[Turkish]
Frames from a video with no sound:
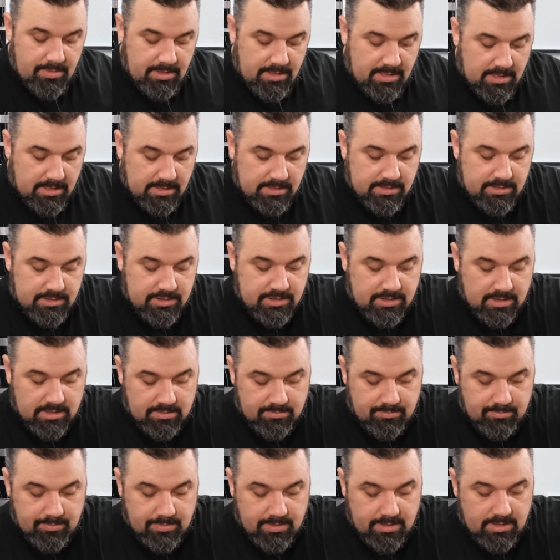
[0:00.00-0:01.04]
bir tane
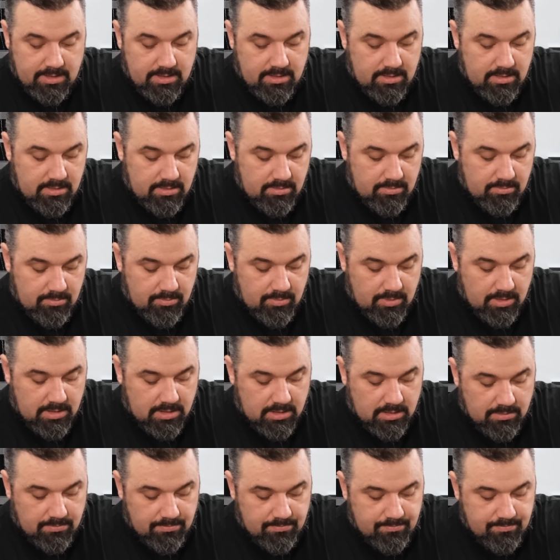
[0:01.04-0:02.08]
çıkarıp bir
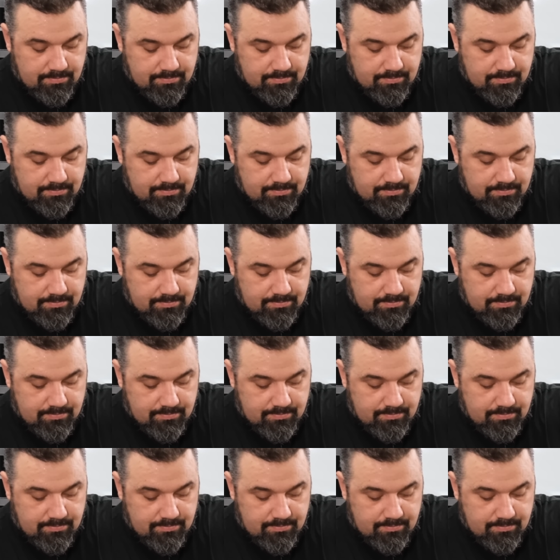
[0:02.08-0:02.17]
bakalım.